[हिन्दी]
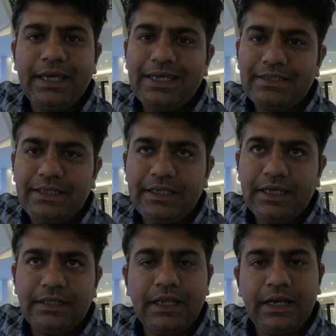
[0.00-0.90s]
21 दिन
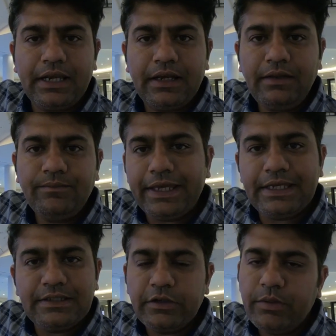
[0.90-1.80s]
के अंदर रहेगा
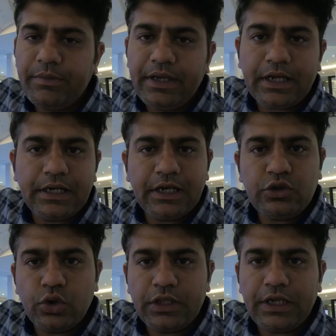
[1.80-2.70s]
21 दिन में मैं ये कंट्री
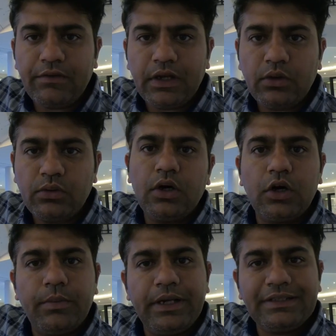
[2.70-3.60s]
छोड़ देने वाला हूँ
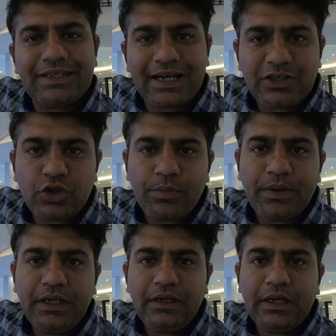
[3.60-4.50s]
और मैंने सारा
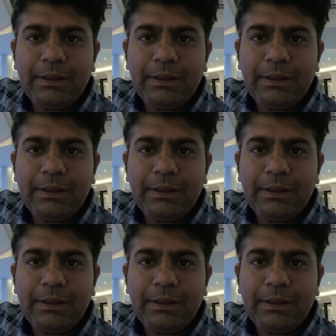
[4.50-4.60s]
शॉपिंग